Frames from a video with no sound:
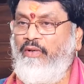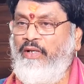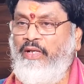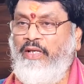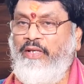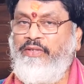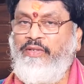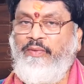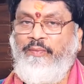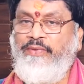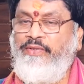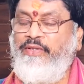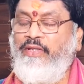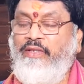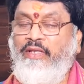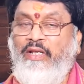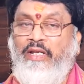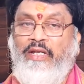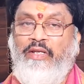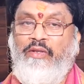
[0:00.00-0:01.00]
ఇంకేం
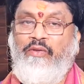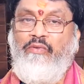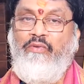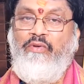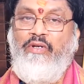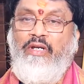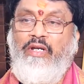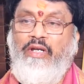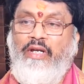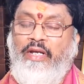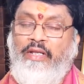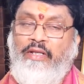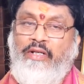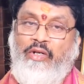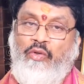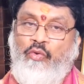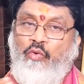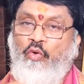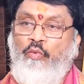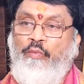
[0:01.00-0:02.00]
సమస్య తెలియదు
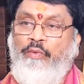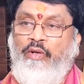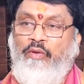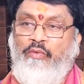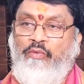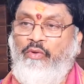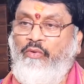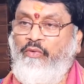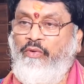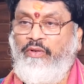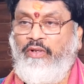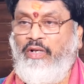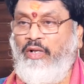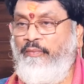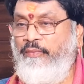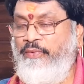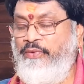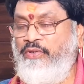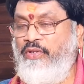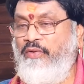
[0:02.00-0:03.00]
ఎందుకంటే బలం కూడా కొంత
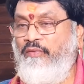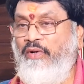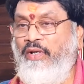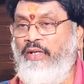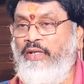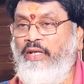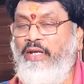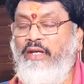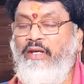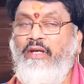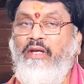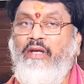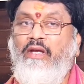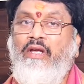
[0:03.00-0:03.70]
కనిపిస్తుంది వాళ్ళకి